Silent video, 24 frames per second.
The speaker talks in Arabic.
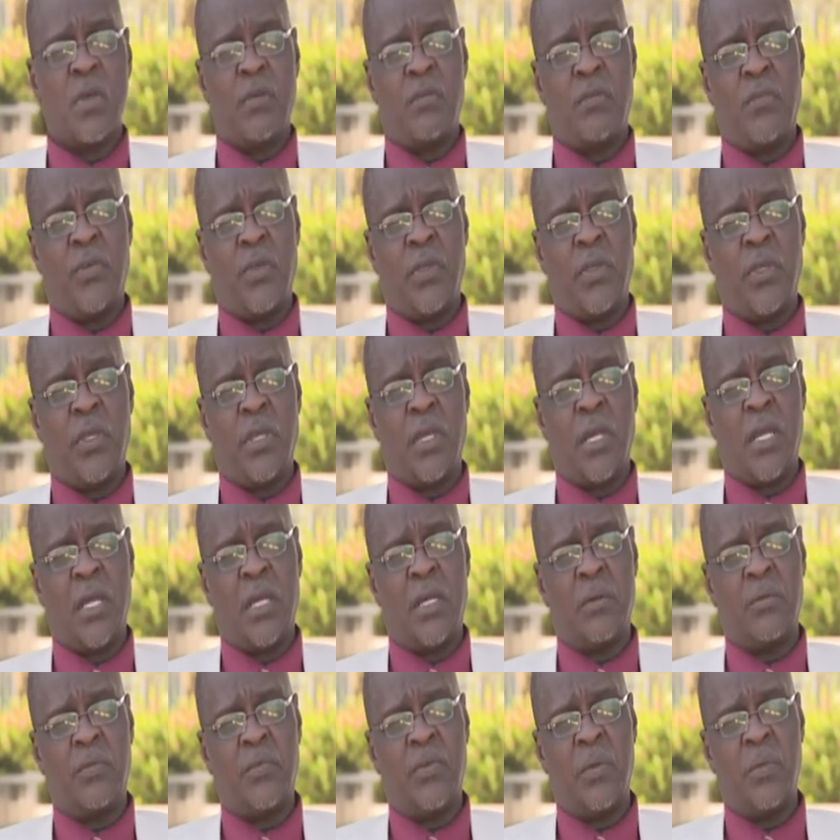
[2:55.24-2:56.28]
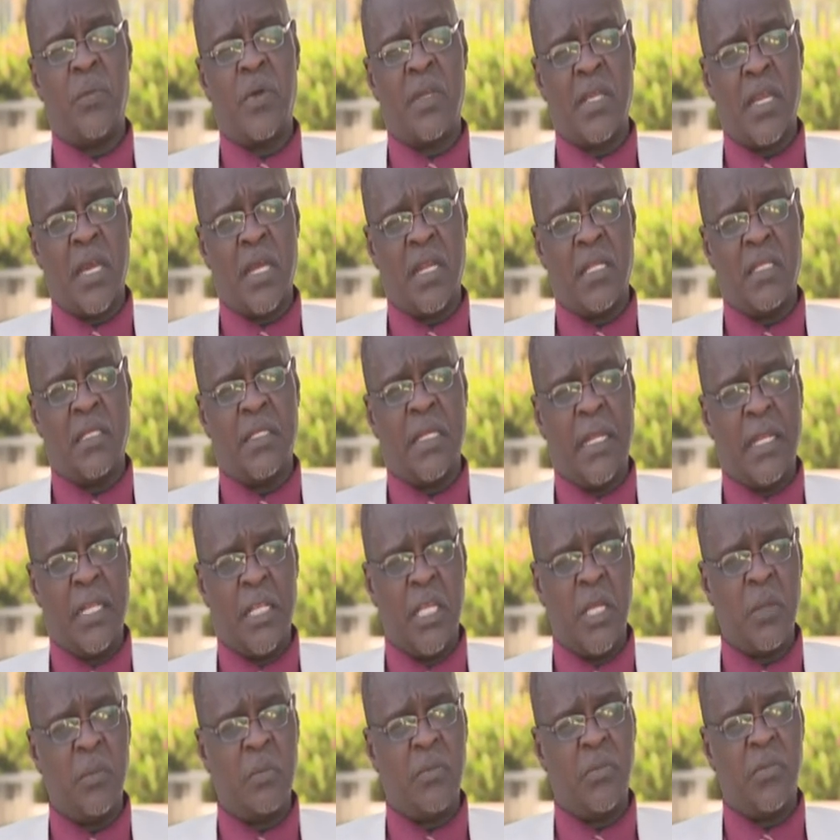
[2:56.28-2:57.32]
في في مجال
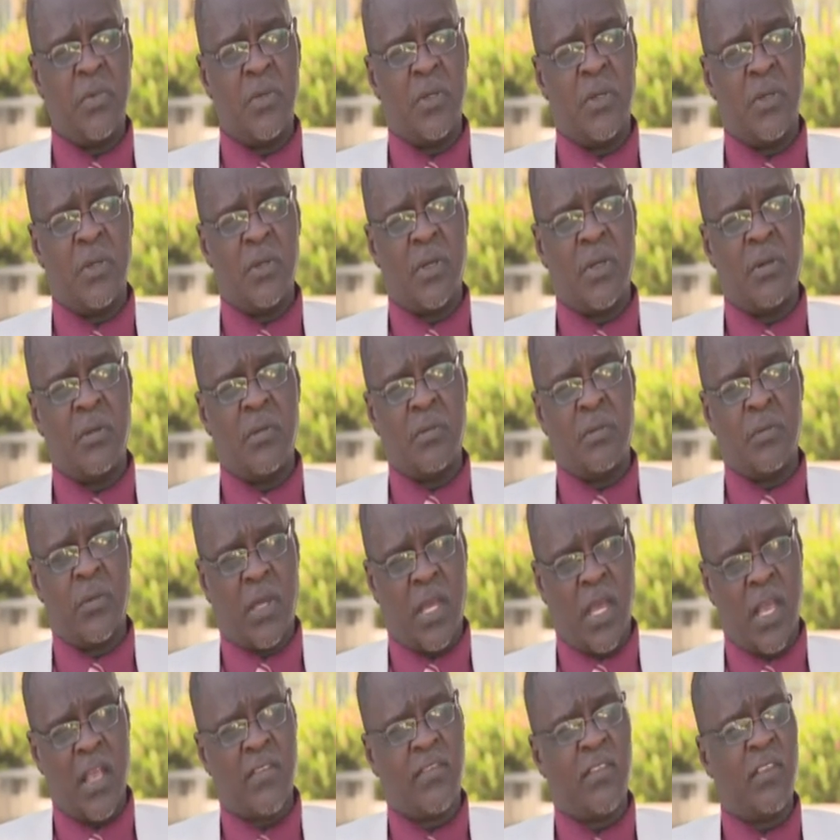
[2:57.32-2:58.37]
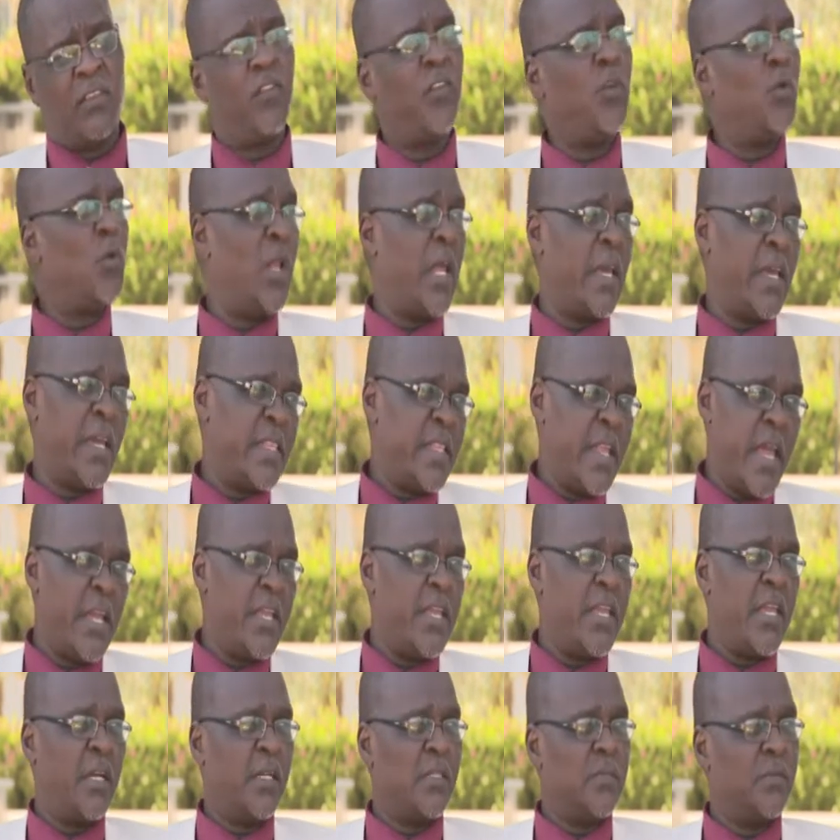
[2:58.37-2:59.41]
التعليم بخاصة في ولايات
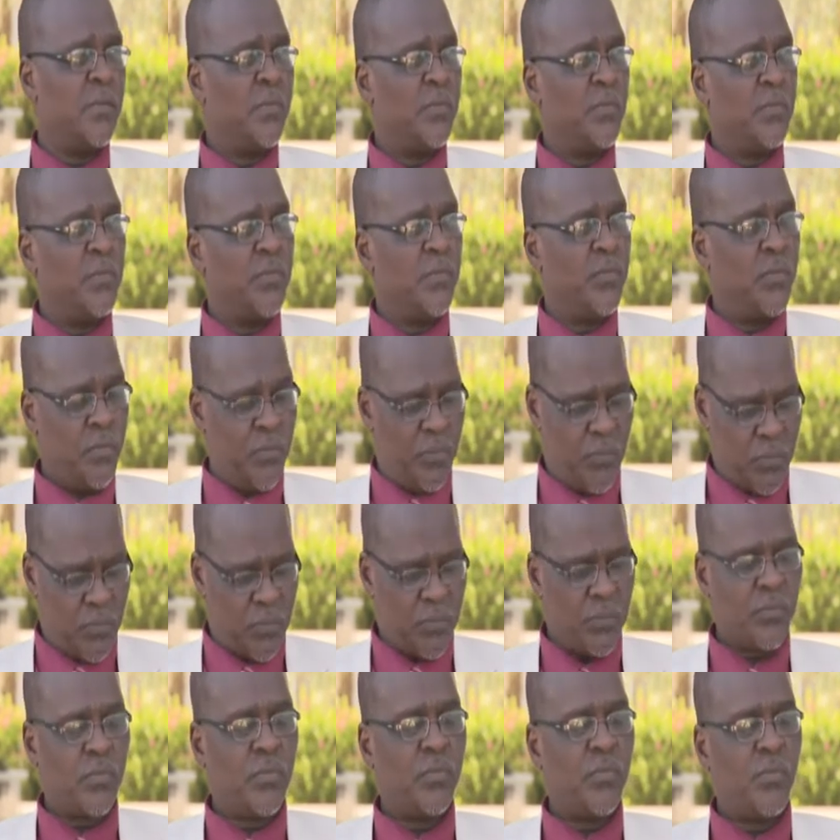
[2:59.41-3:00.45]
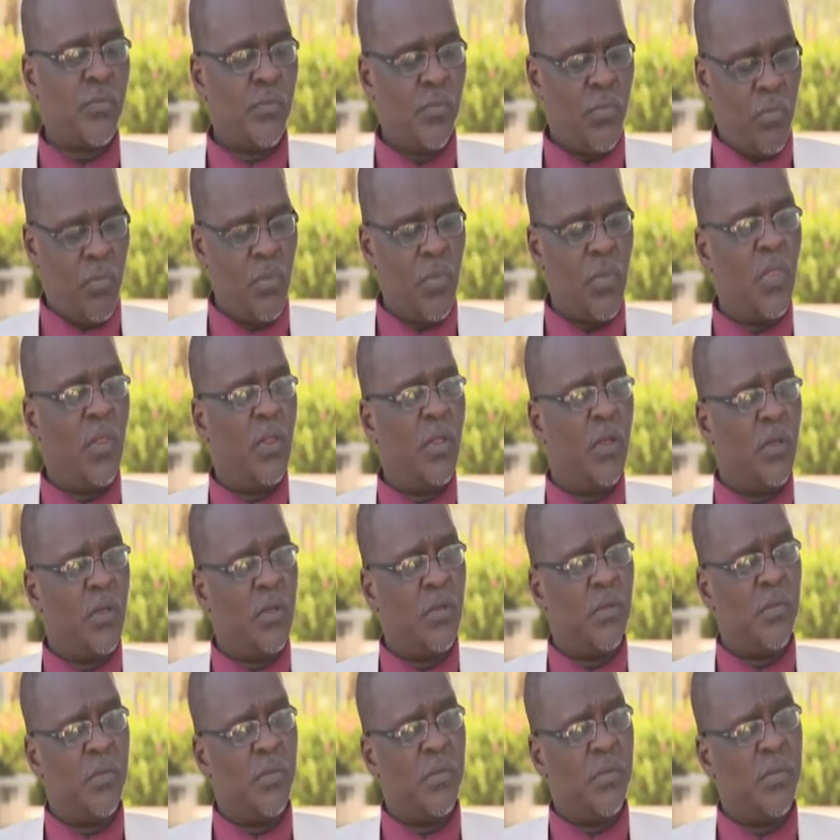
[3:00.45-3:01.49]
نائية أها. بروفيسور
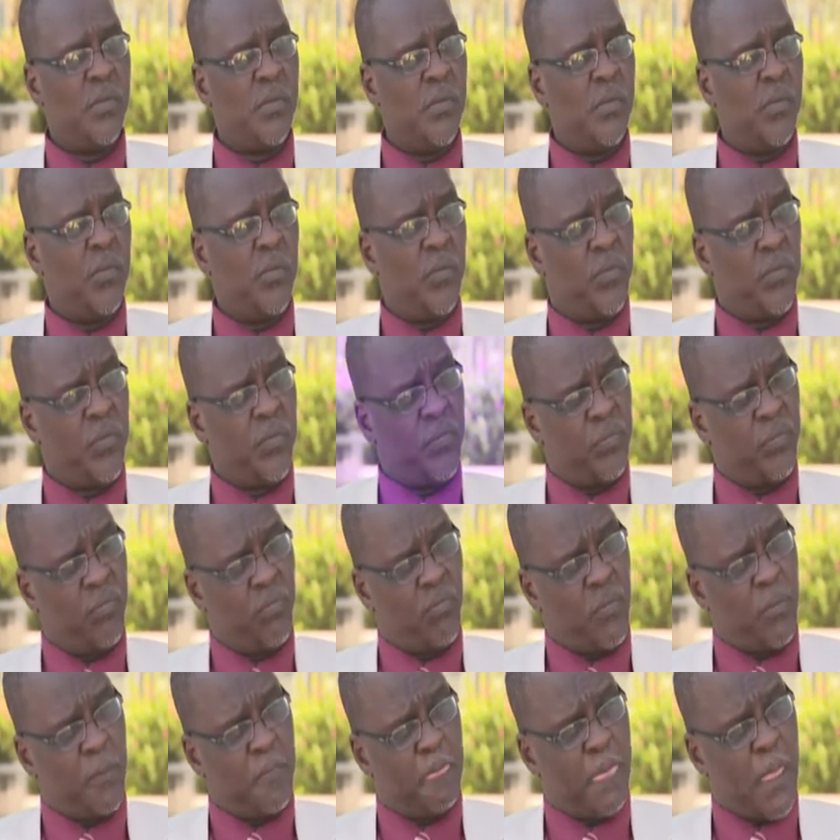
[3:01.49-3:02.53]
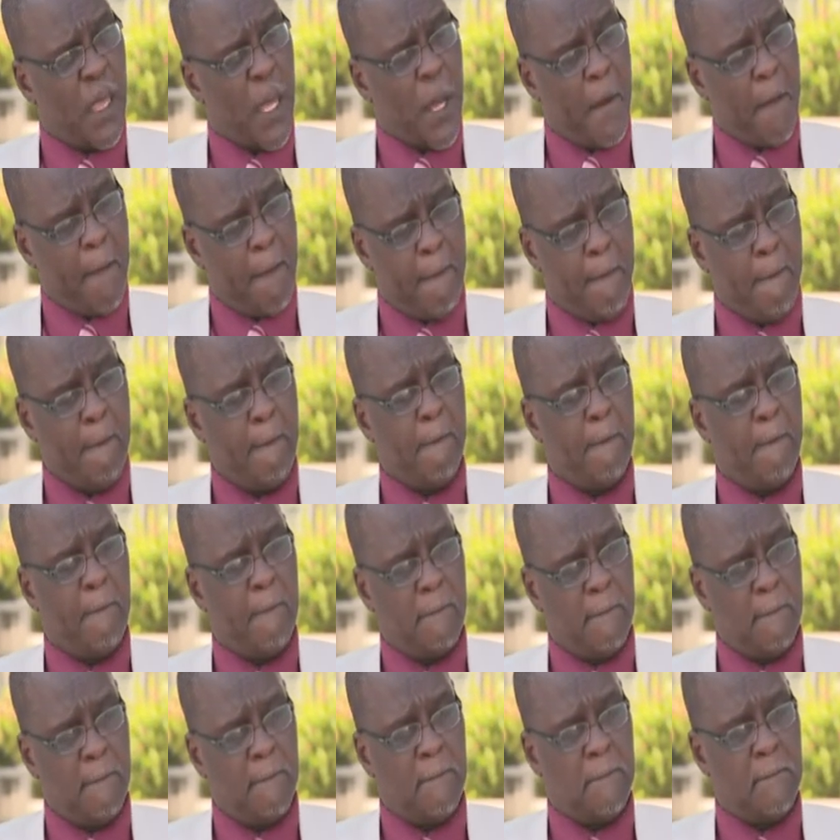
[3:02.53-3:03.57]
يعني أنا مصر أنه نجيف في نقطة
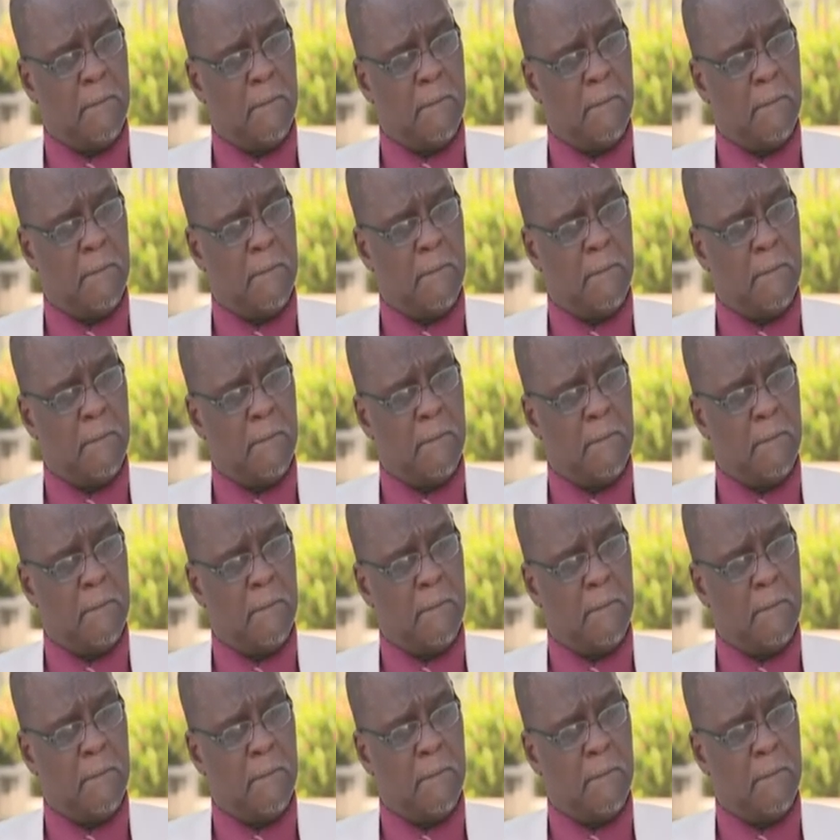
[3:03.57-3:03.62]
الخارج